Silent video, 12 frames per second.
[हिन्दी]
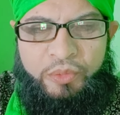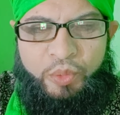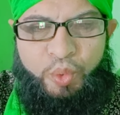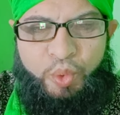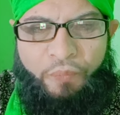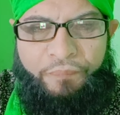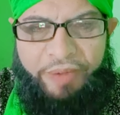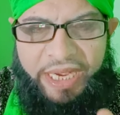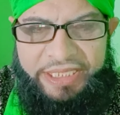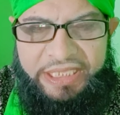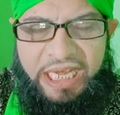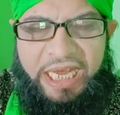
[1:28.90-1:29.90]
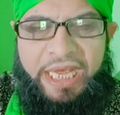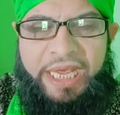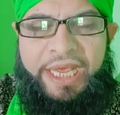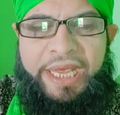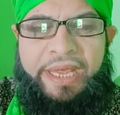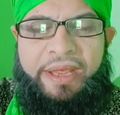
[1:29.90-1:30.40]
जो फ़ायदा
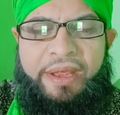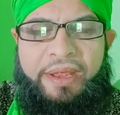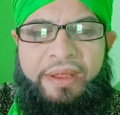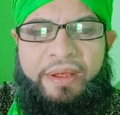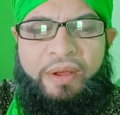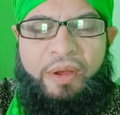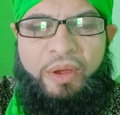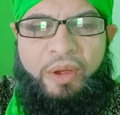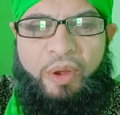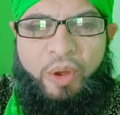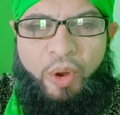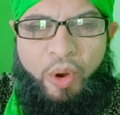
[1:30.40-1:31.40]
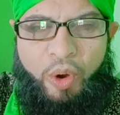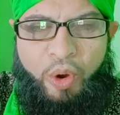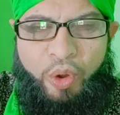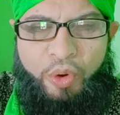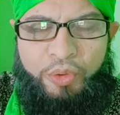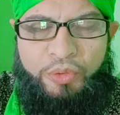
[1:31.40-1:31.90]
है
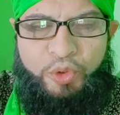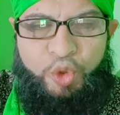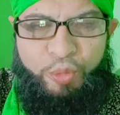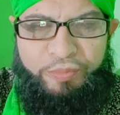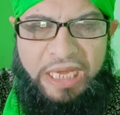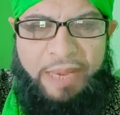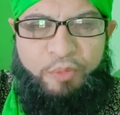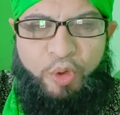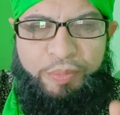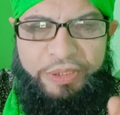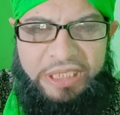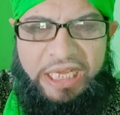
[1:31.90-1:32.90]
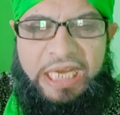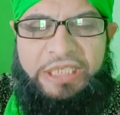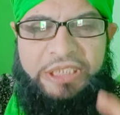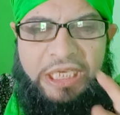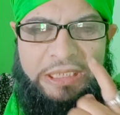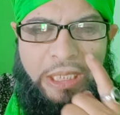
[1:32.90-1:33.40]
और जो मैं आपको बताना
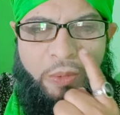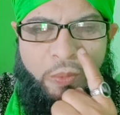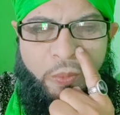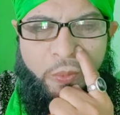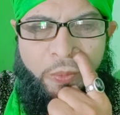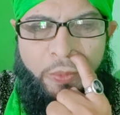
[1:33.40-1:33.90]
चाहता हूँ